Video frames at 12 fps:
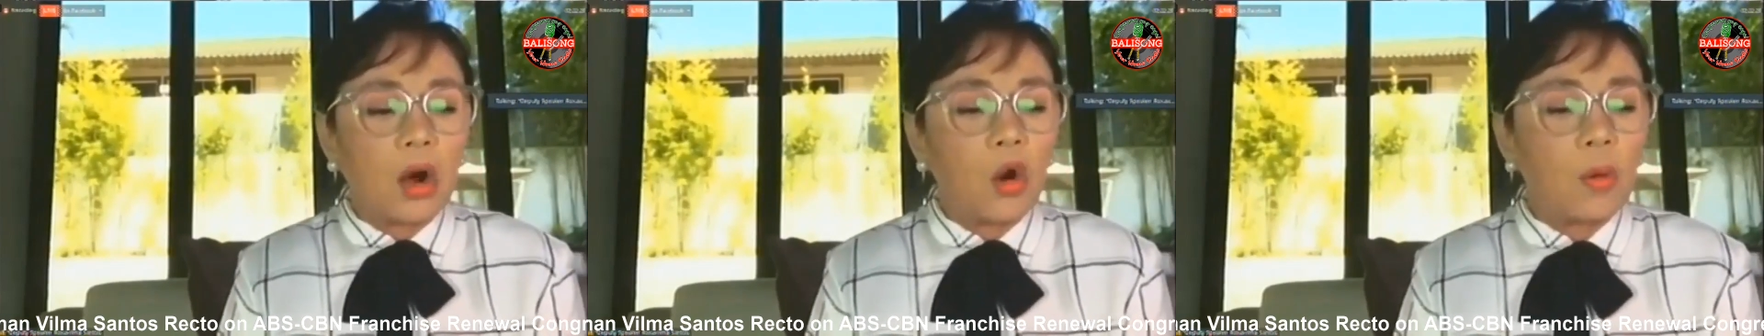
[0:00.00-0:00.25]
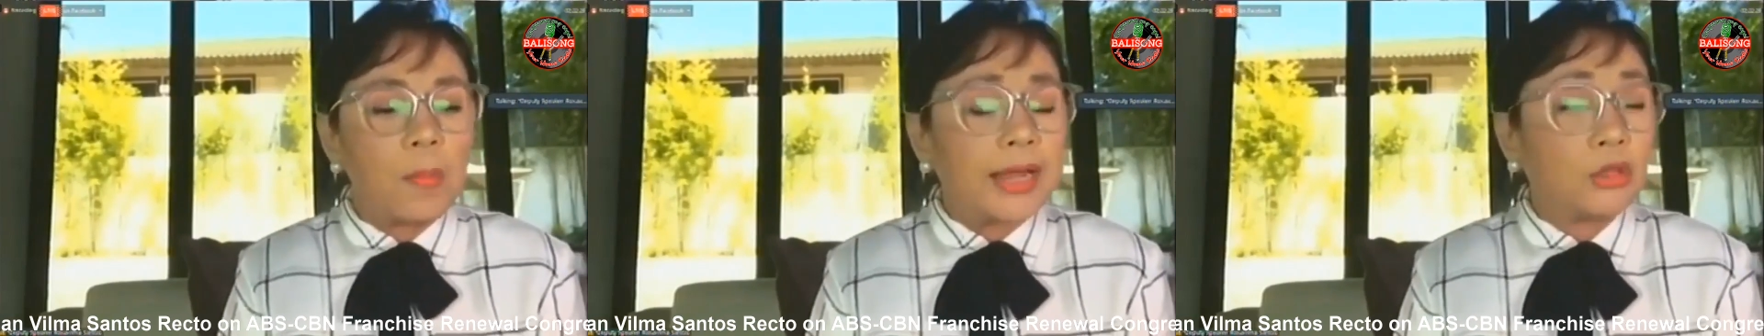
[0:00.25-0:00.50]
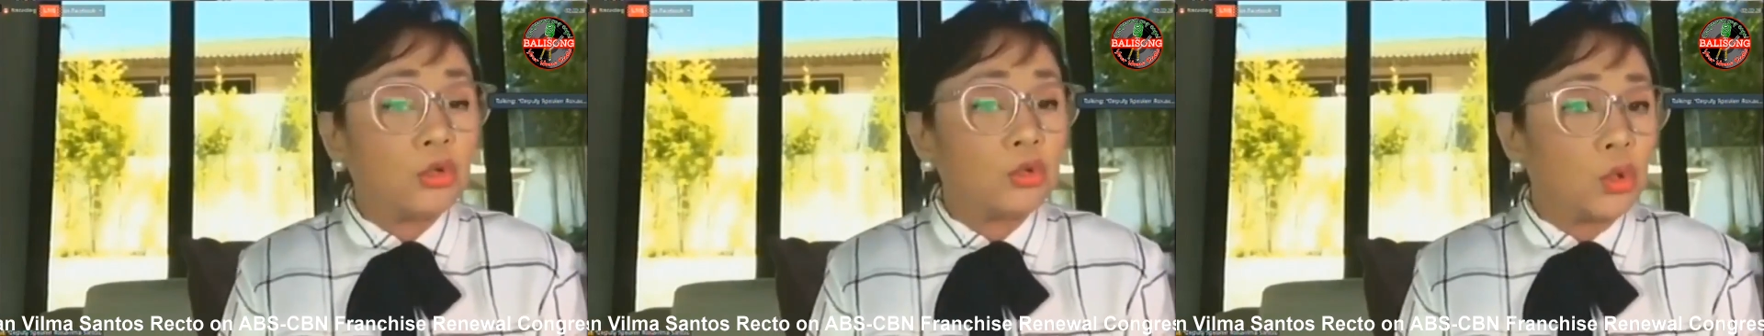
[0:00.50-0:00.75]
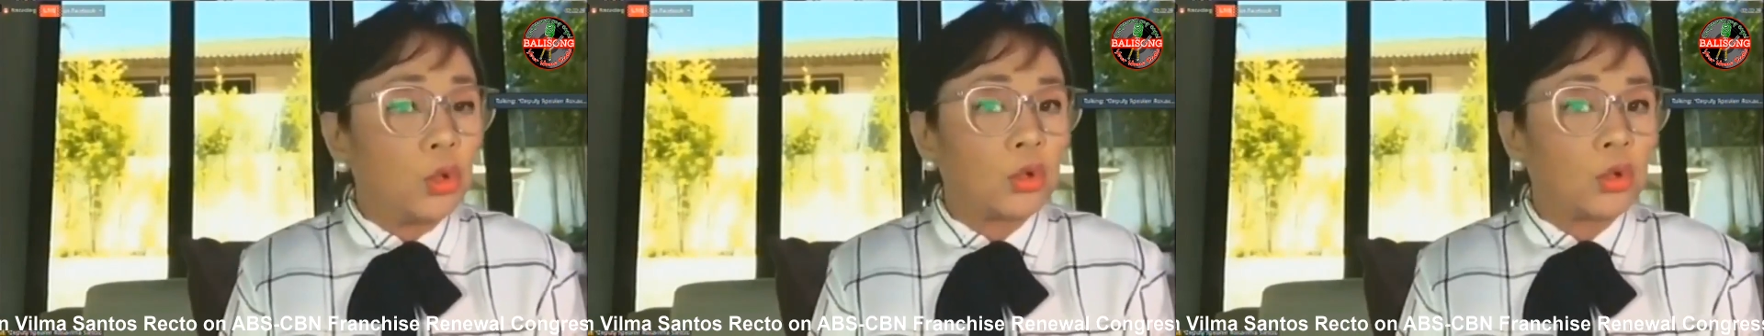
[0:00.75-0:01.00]
o
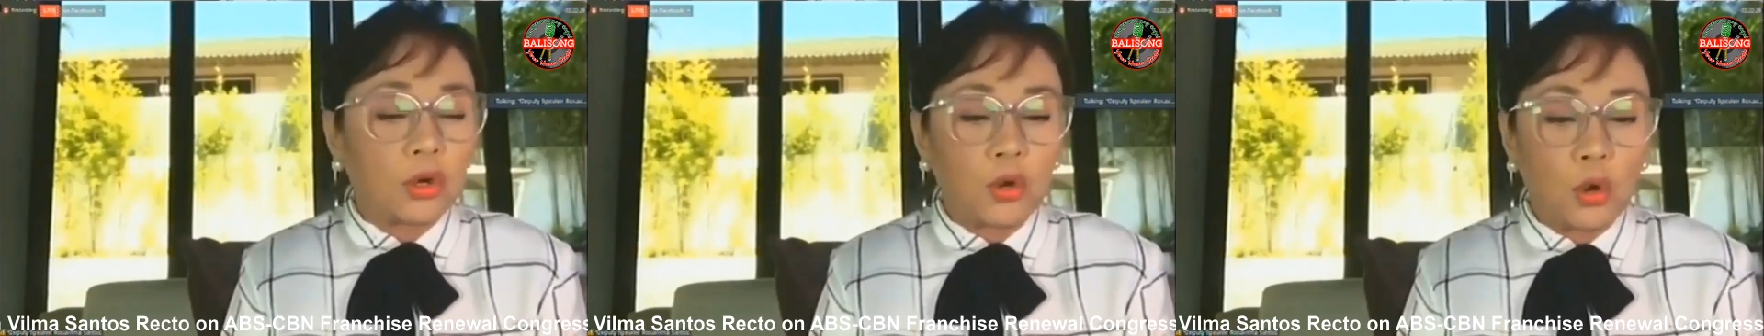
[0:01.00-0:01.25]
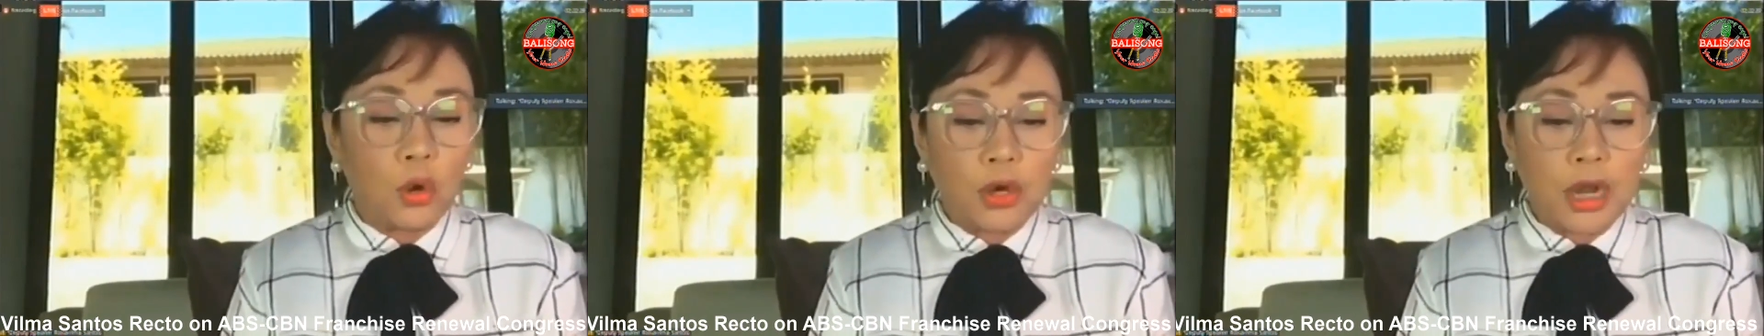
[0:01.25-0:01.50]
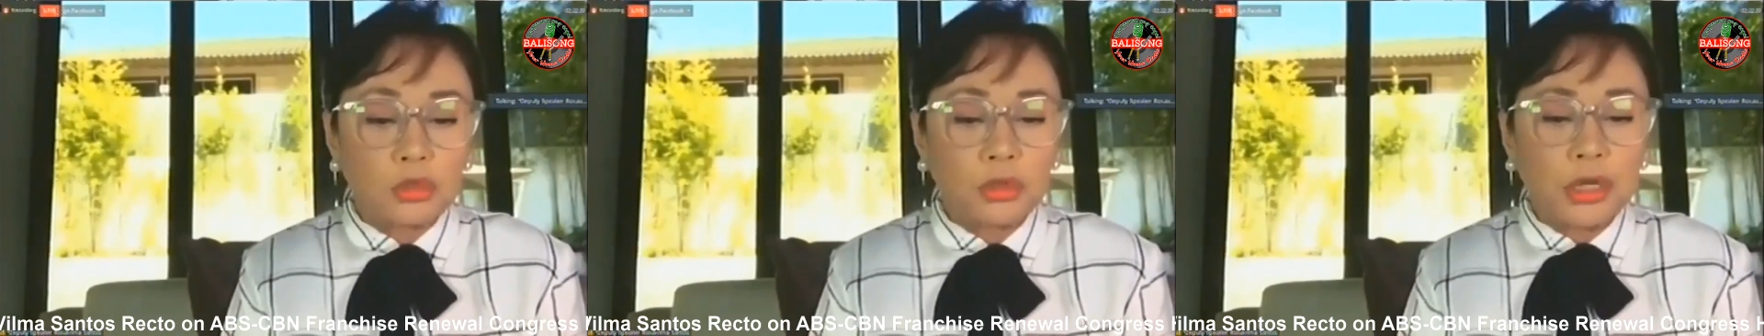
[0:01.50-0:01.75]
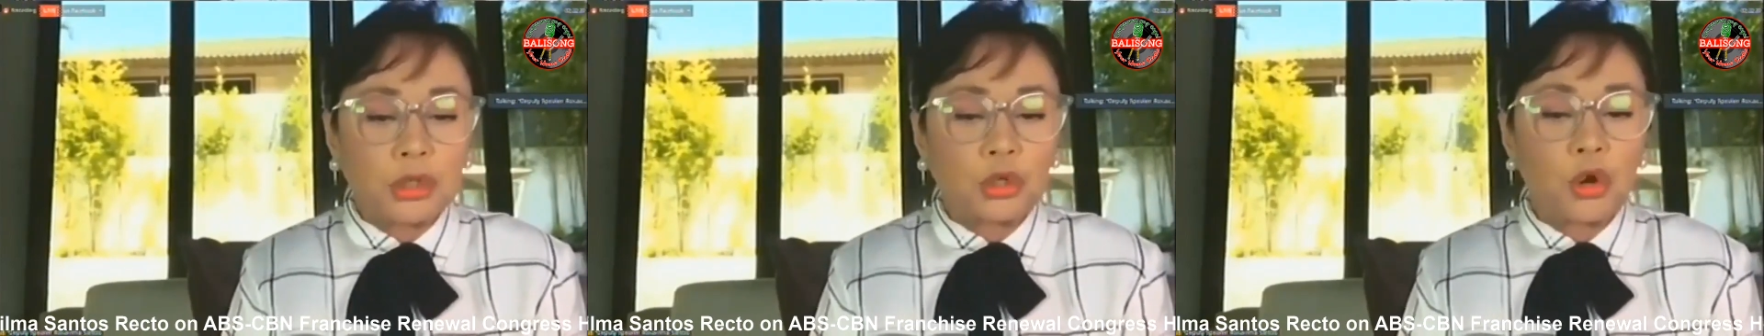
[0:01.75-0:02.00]
maitutulong ng
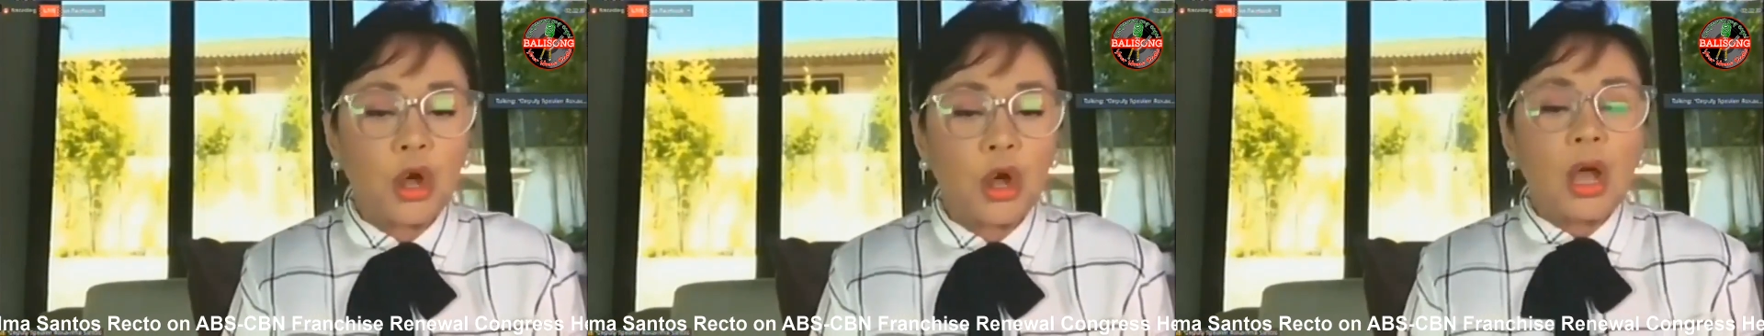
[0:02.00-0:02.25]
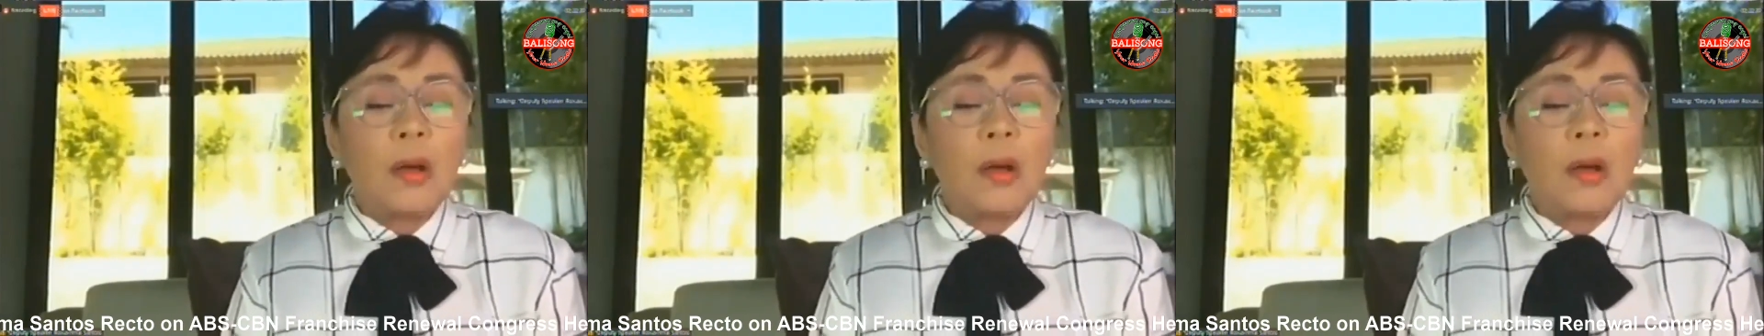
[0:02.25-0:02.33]
kongresong ito